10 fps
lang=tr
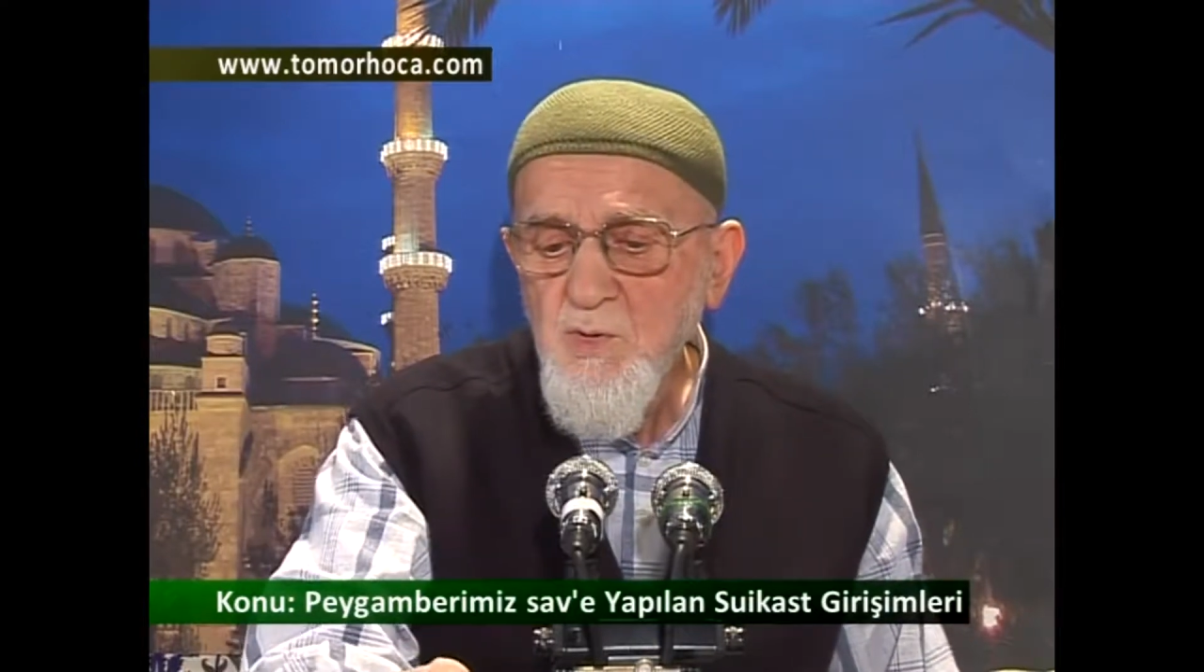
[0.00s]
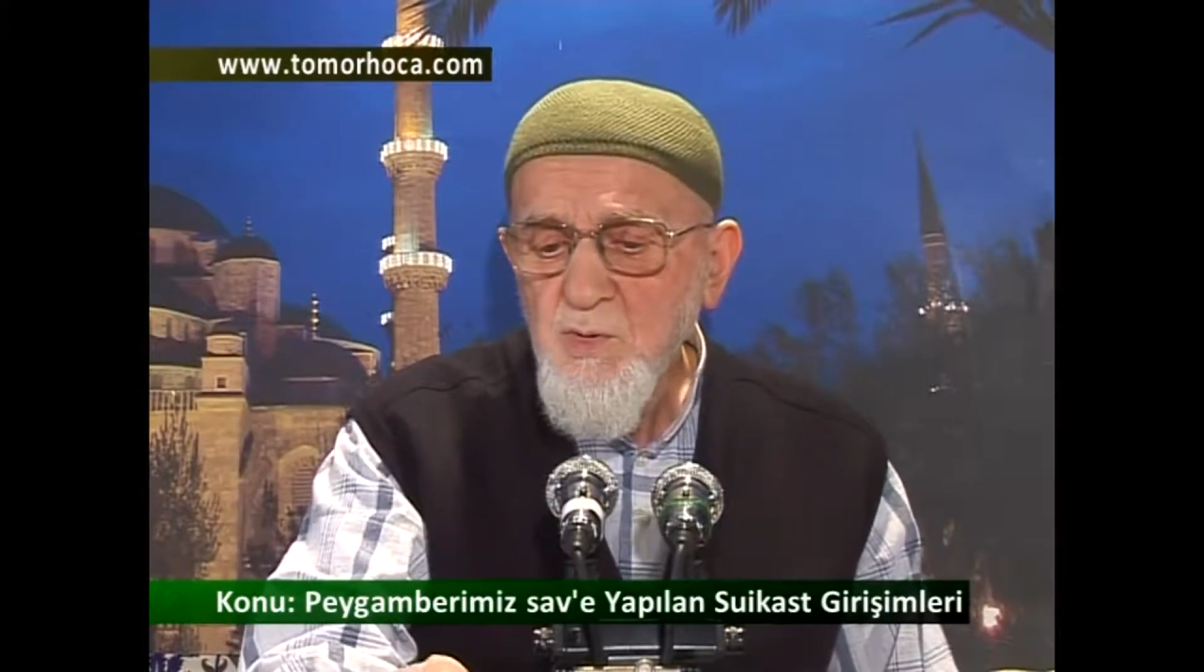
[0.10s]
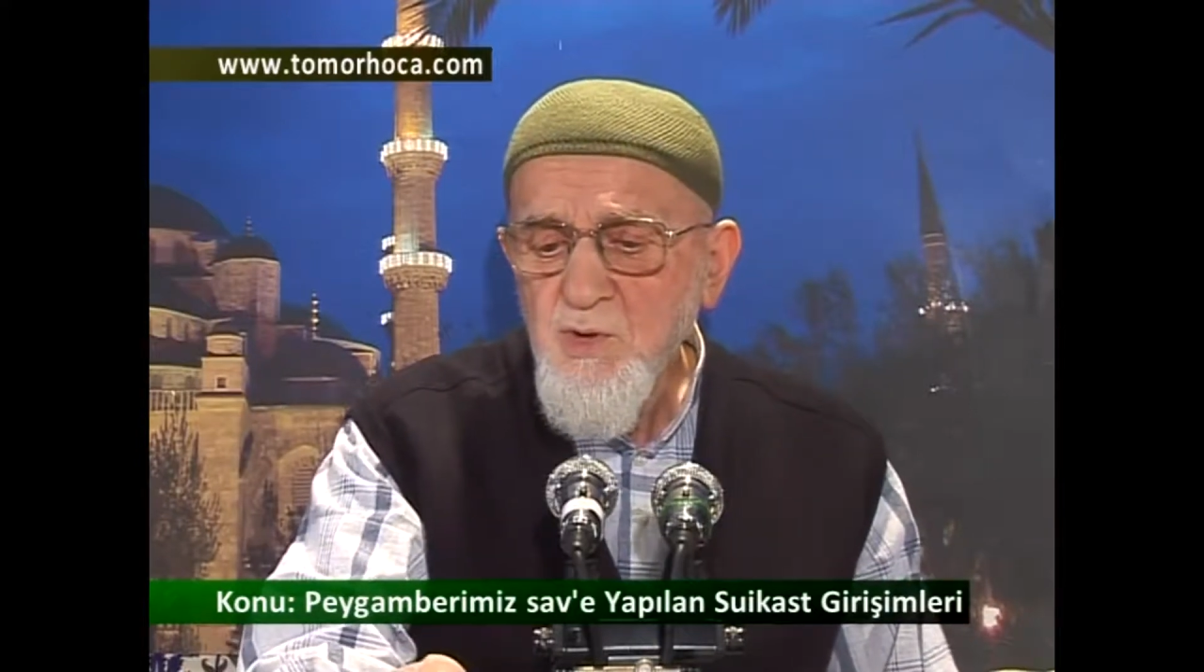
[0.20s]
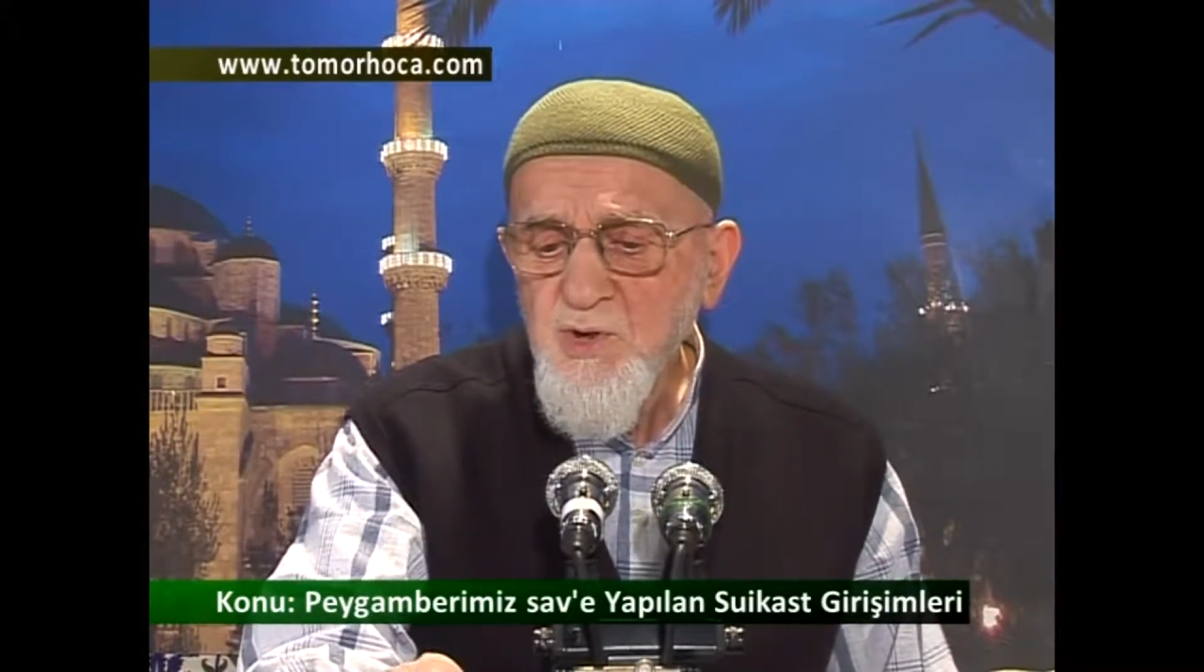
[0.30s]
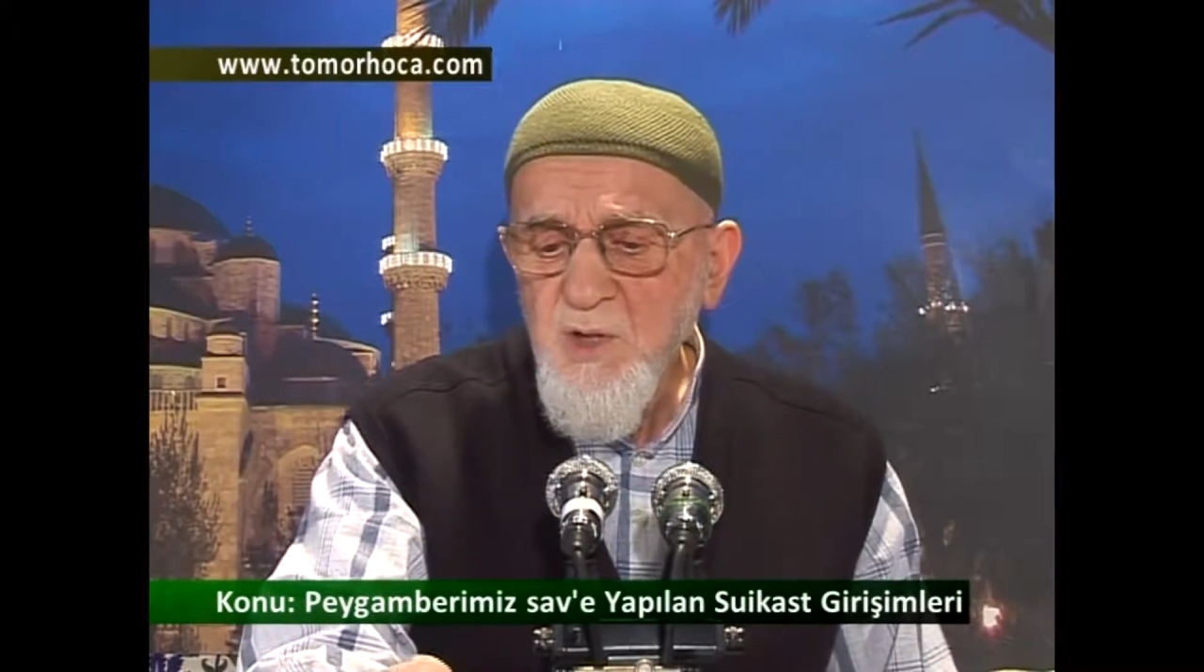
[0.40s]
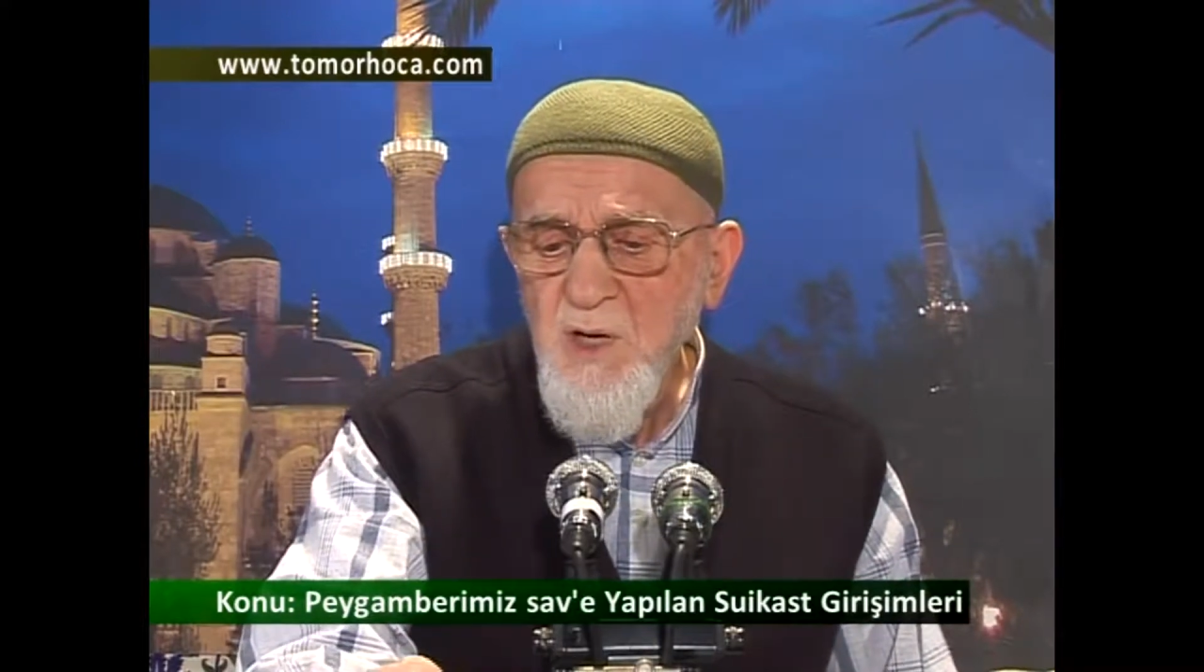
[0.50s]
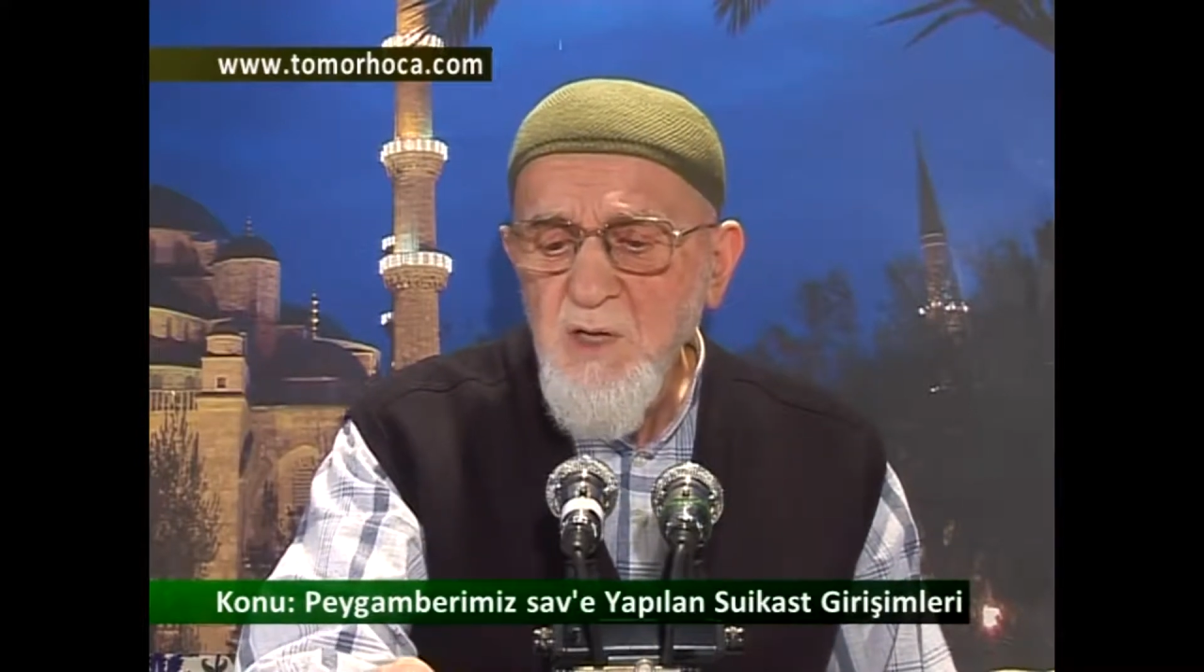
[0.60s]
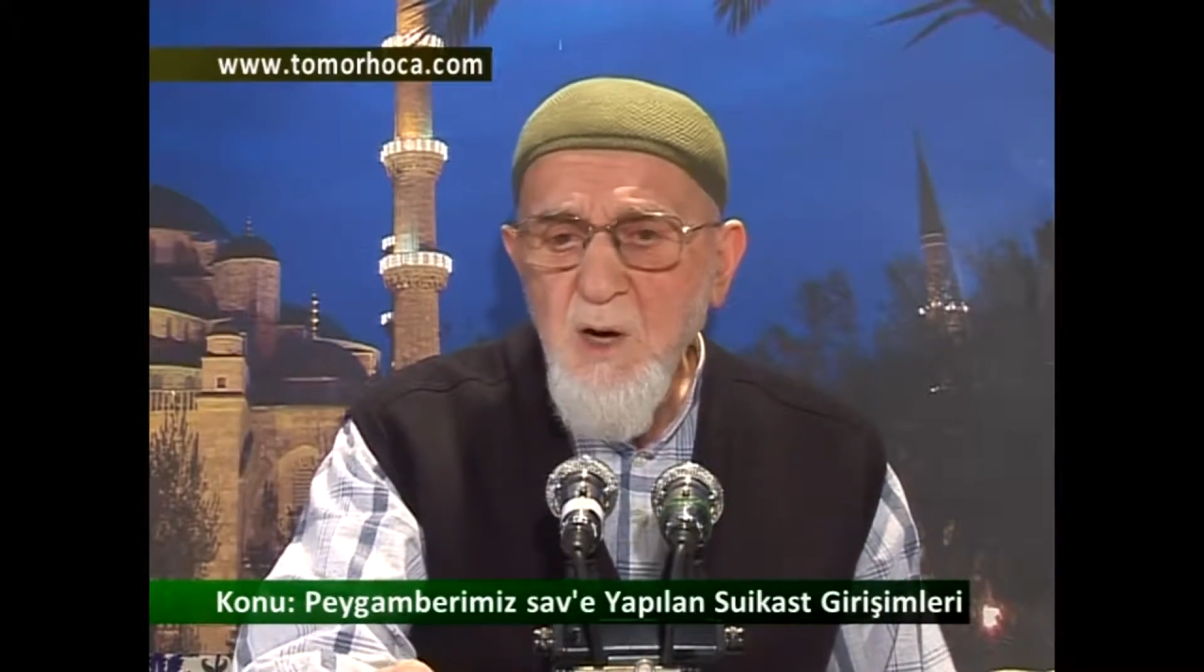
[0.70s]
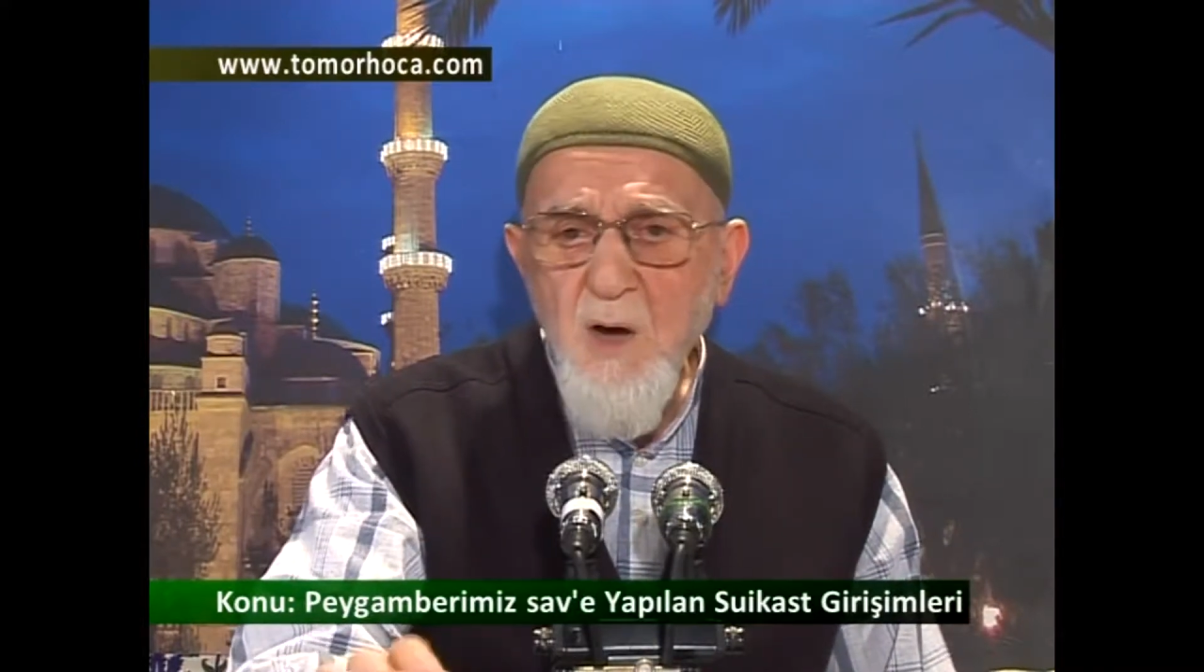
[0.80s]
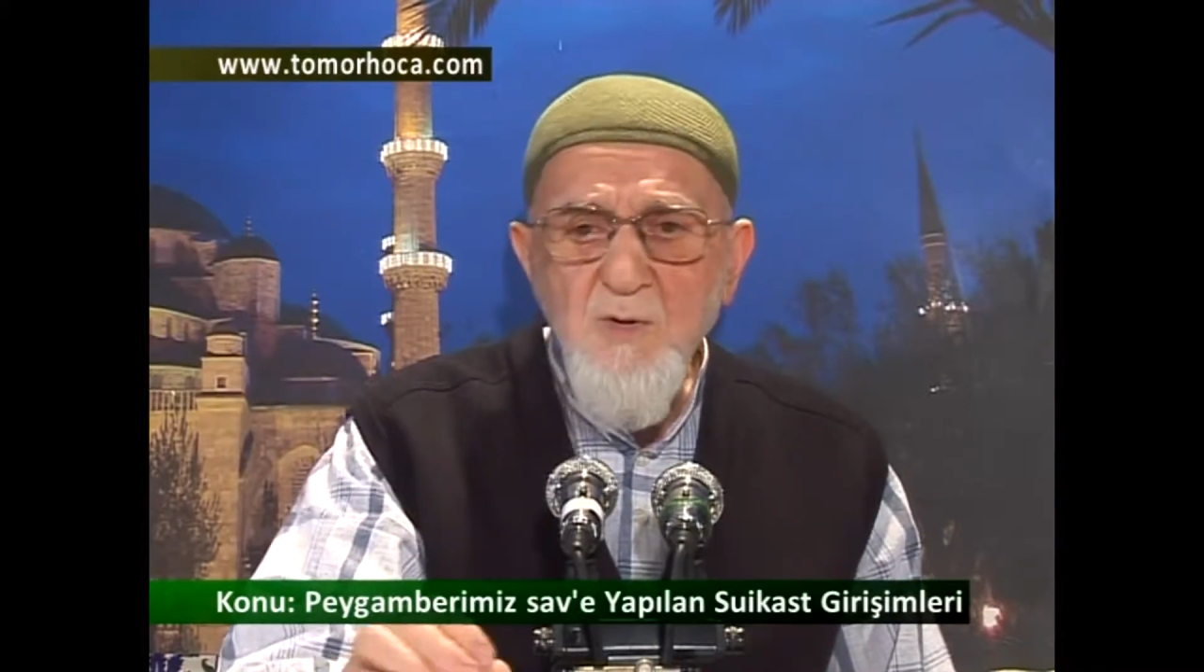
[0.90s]
üç tane
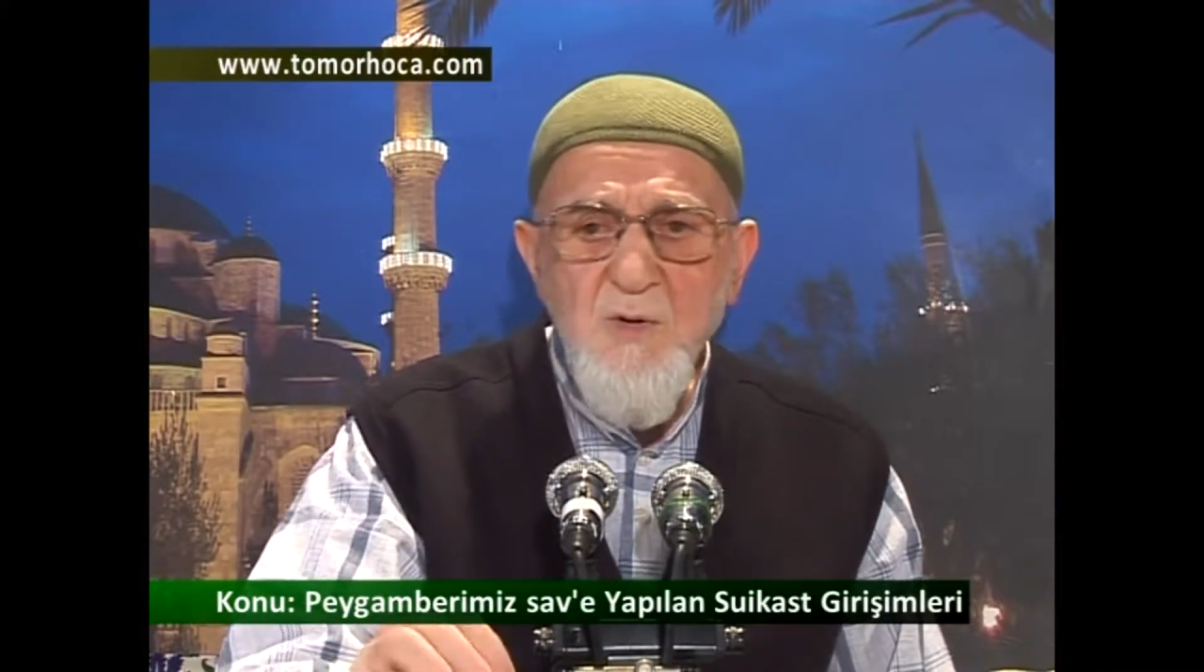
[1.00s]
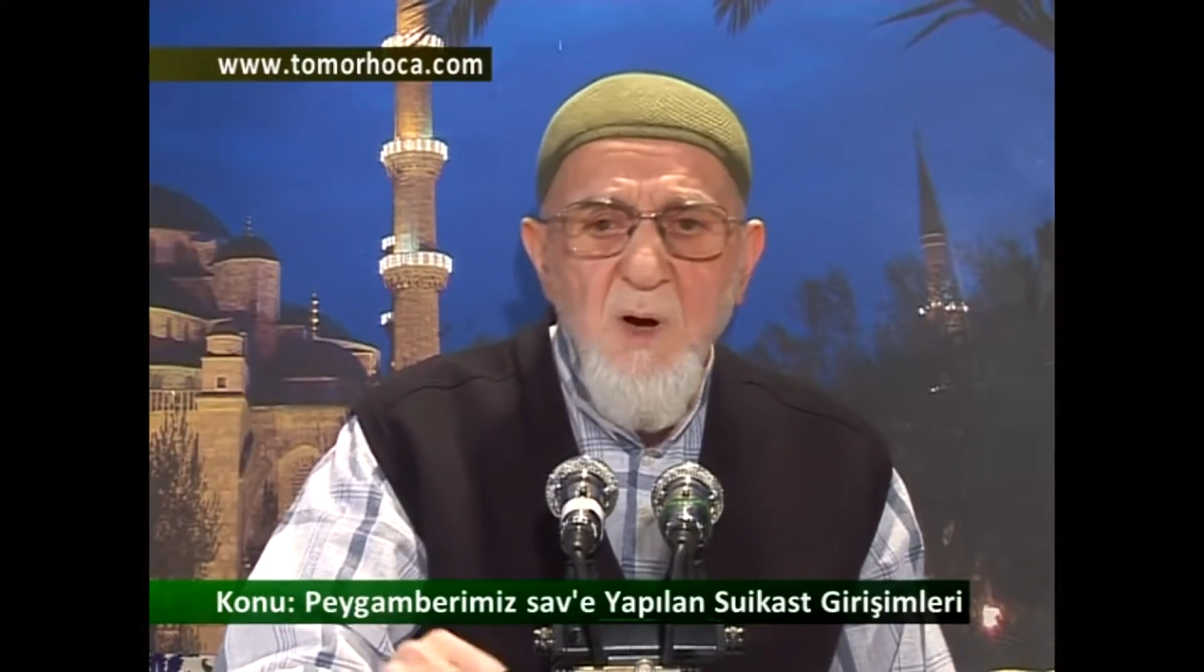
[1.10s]
Yahudi